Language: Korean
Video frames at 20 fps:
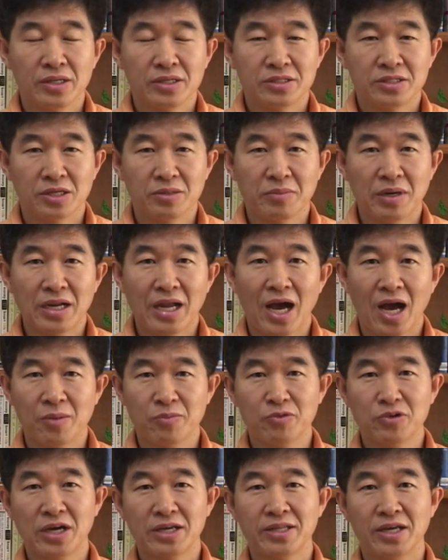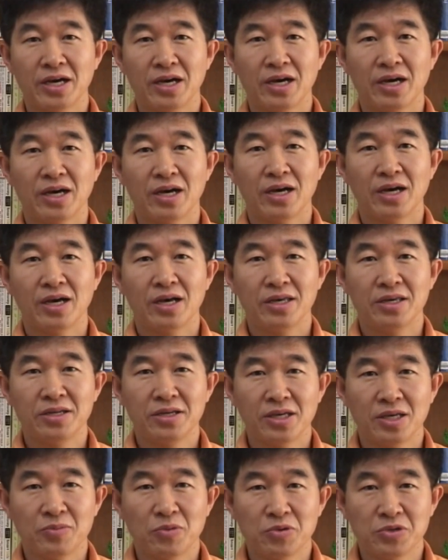정말 암울하다
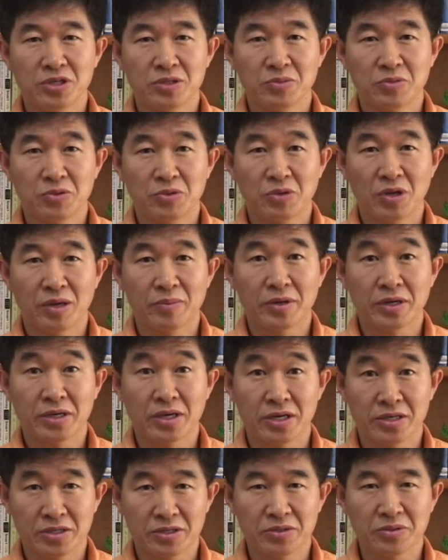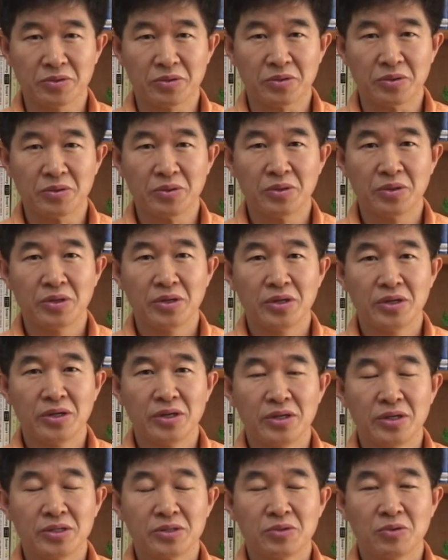이렇게 보시는 분도 아마 계시고
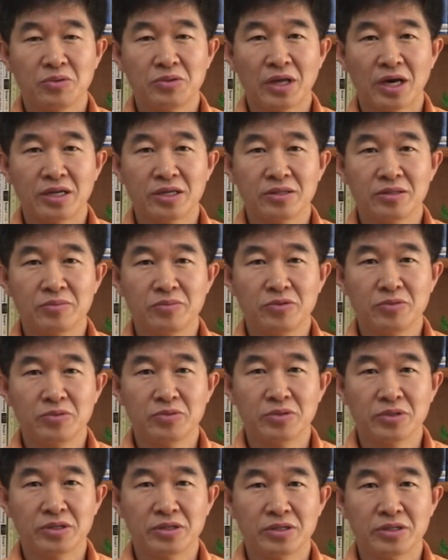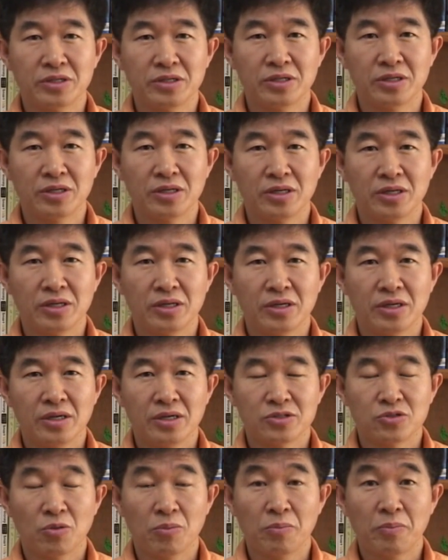또 다른 부분들을
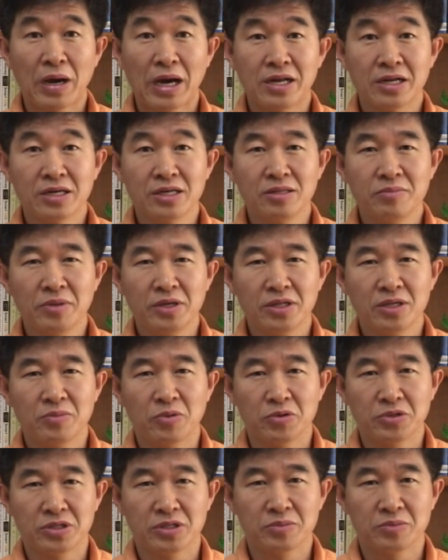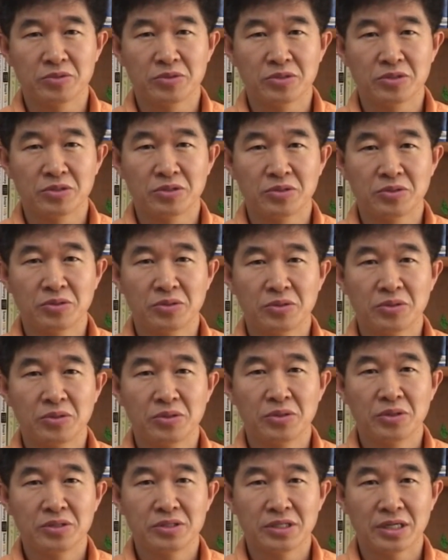좀 밝은 면을 보시는 분들도
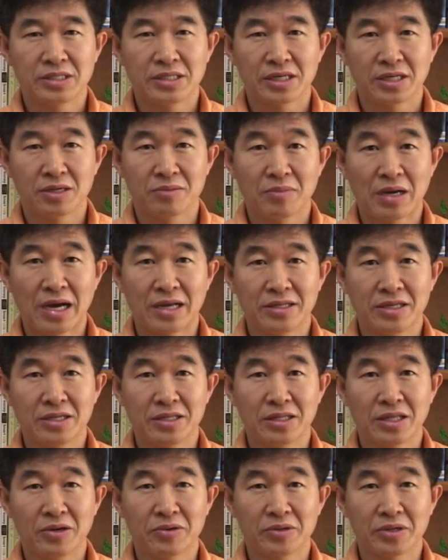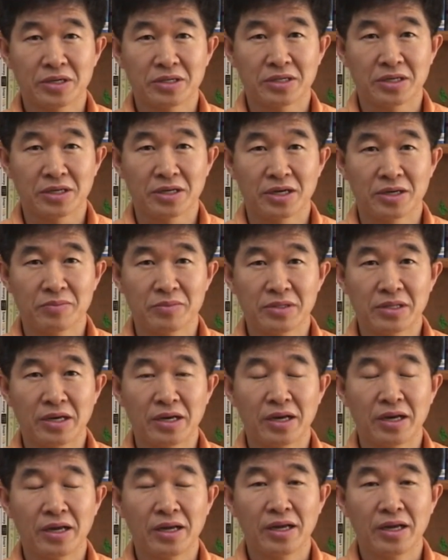세상에는 많이 있다고 그렇게 생각합니다.